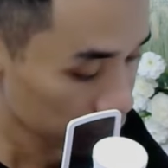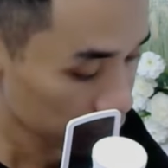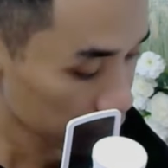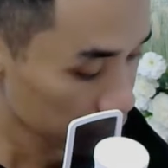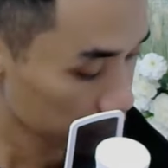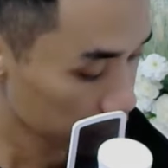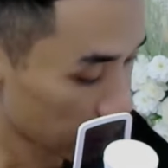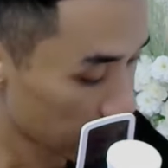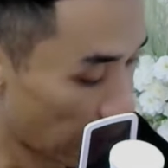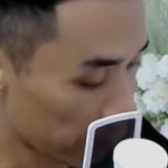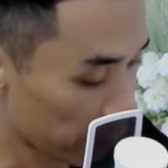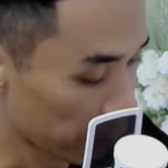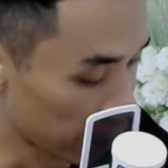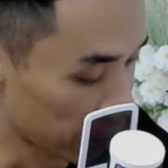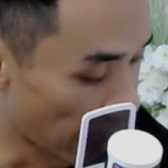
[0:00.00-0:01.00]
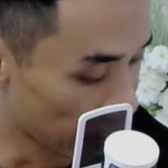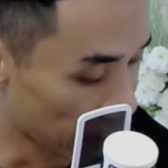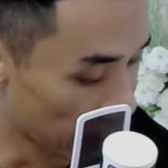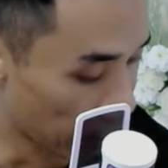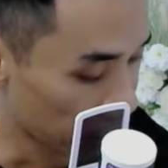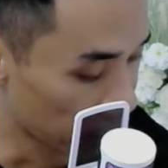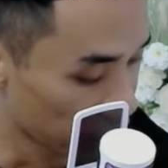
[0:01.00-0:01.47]
hai viên đá này
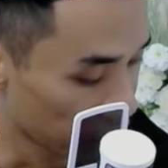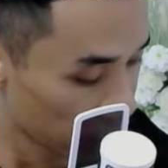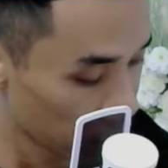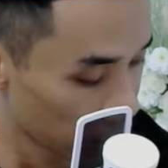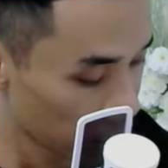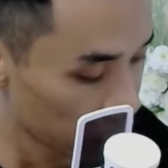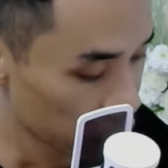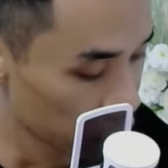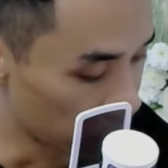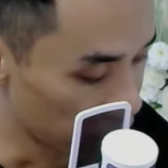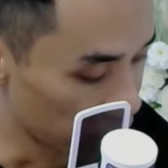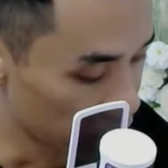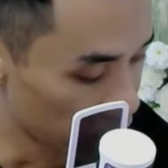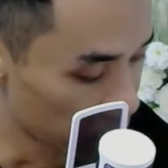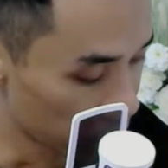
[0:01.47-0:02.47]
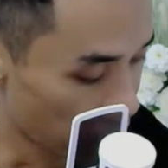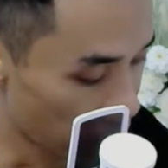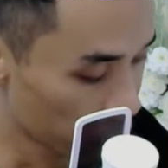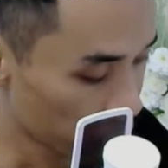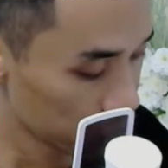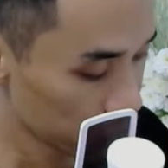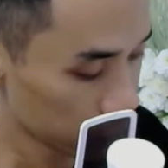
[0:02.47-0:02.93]
dùng để dự báo
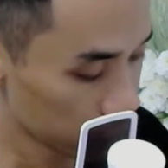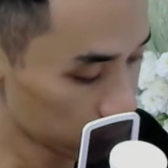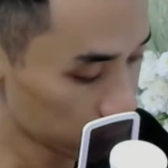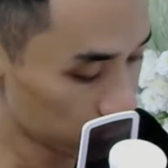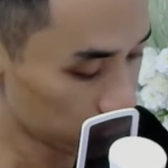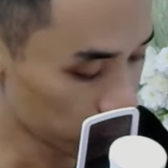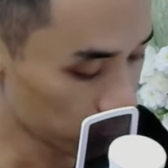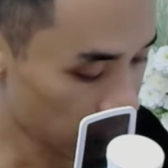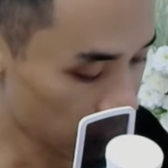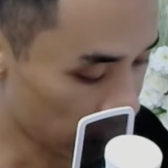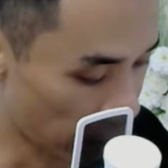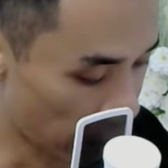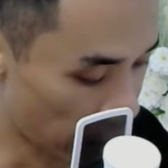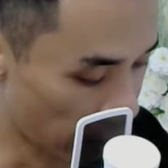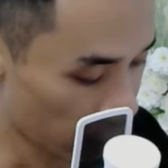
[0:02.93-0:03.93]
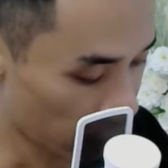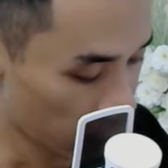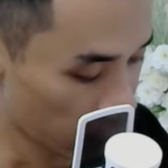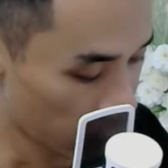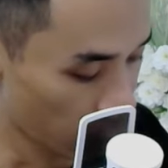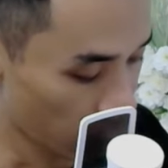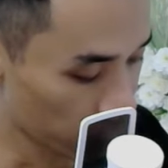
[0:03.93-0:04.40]
chúng tên là
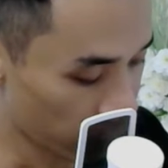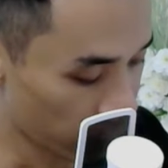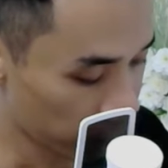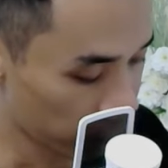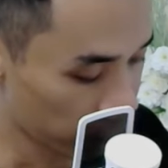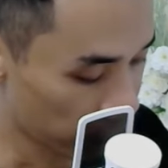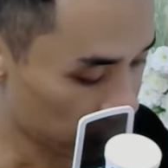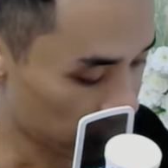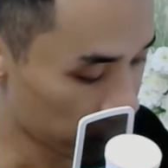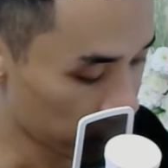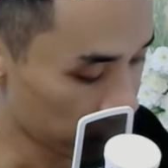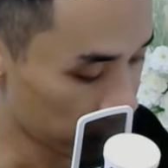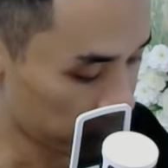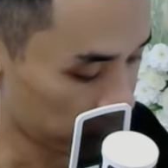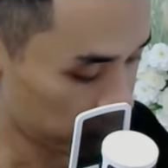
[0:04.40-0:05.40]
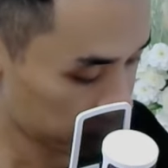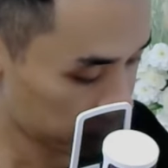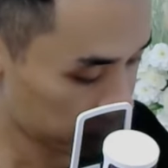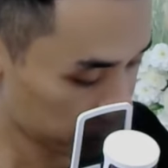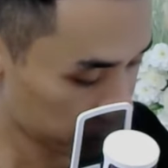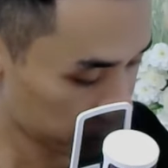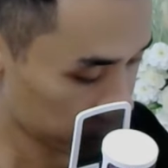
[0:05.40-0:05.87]
Urim và Thummim
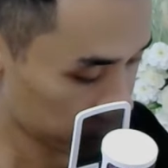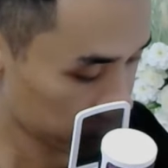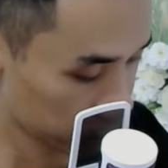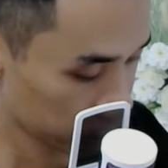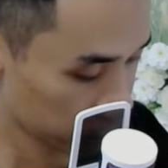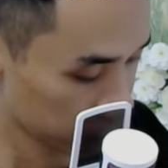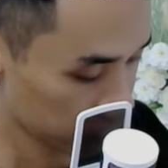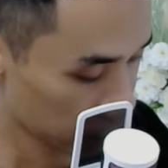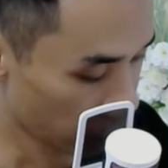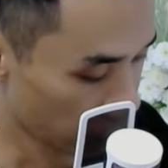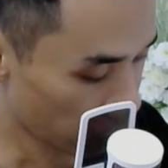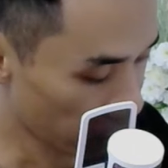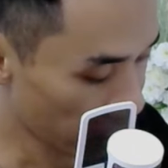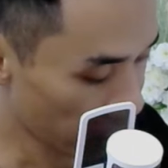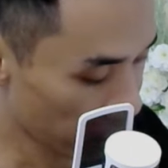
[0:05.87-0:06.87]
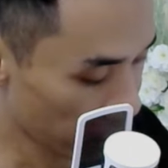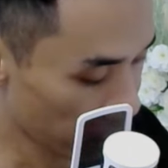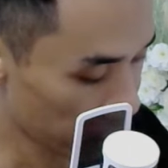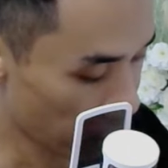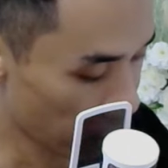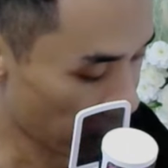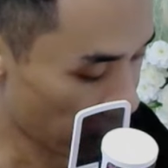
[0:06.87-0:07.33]
cậu nhét hai viên
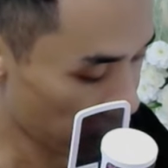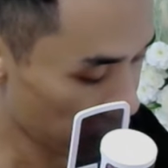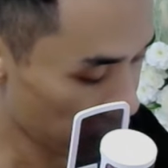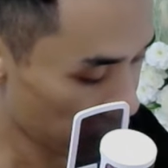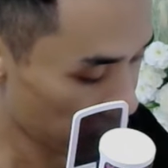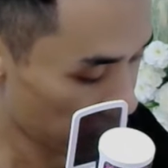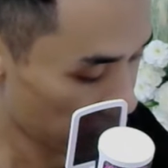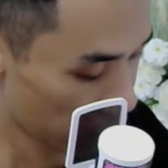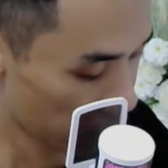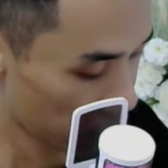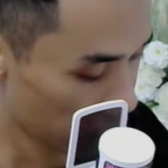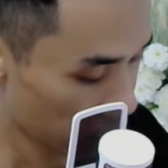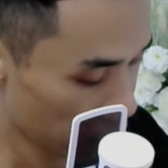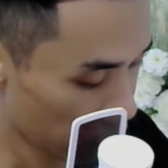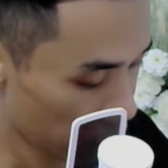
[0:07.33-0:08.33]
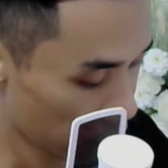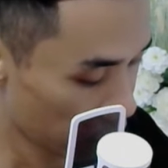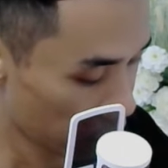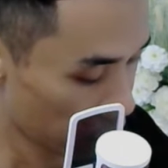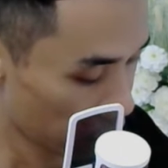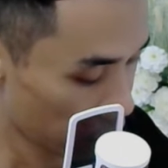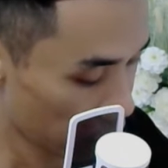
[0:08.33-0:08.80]
đá
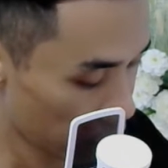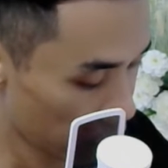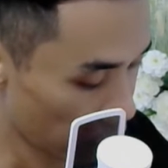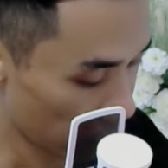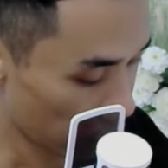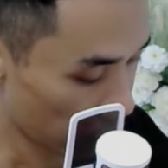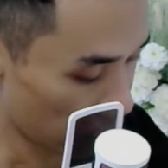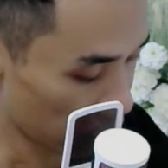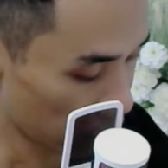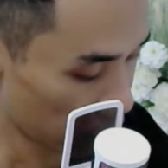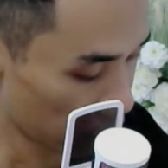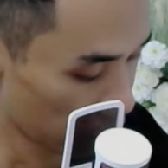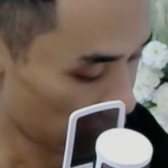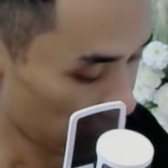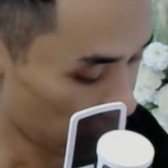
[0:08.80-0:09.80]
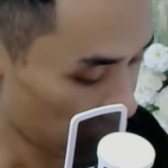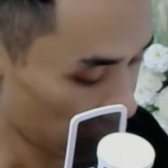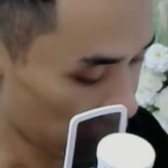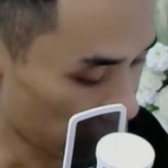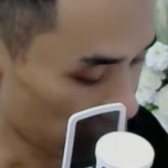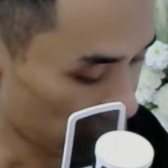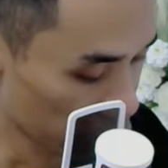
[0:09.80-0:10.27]
vào bị và muốn
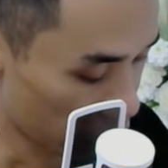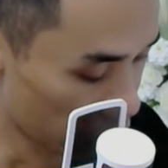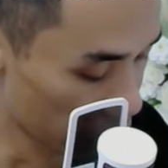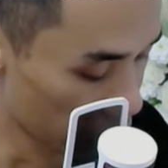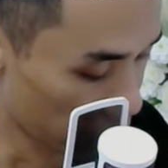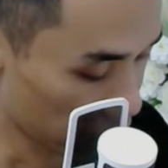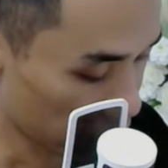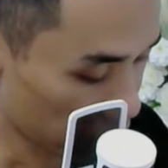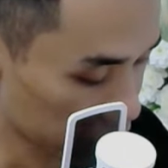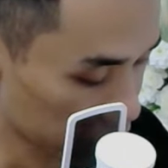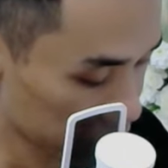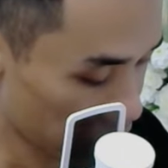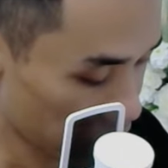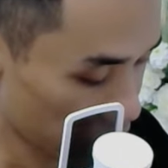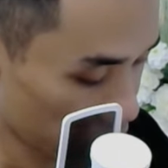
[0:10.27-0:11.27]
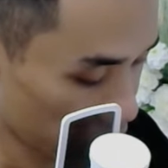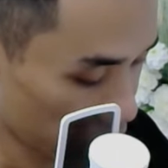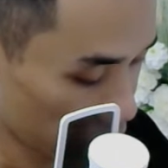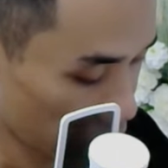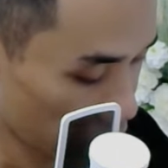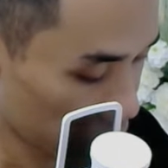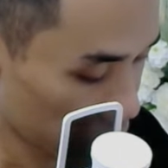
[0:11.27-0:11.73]
thử một lần xem sao ông
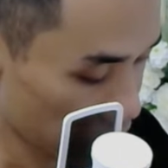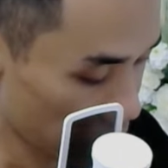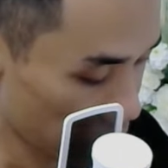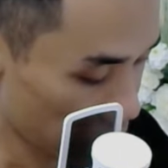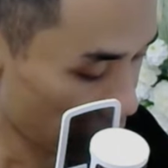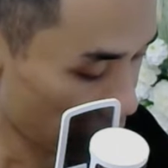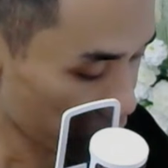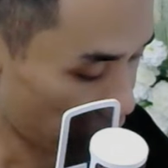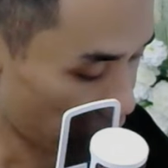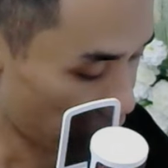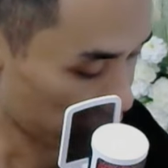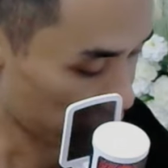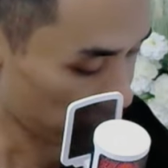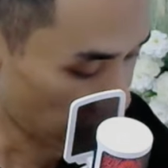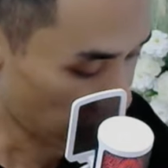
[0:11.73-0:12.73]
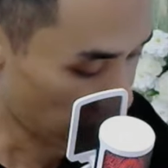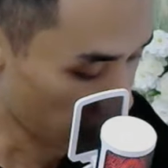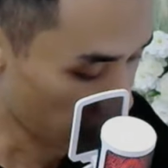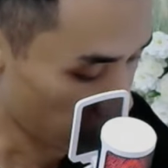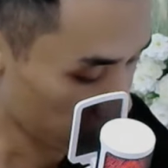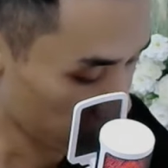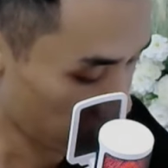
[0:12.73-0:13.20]
già đã bảo rằng phải đặt câu hỏi thật
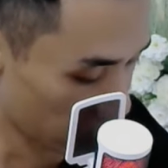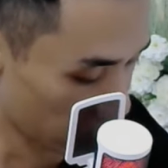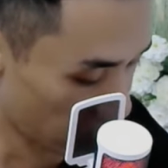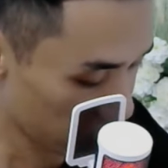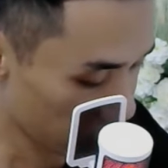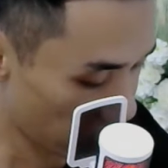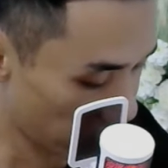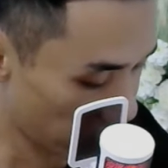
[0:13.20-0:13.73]
rõ ràng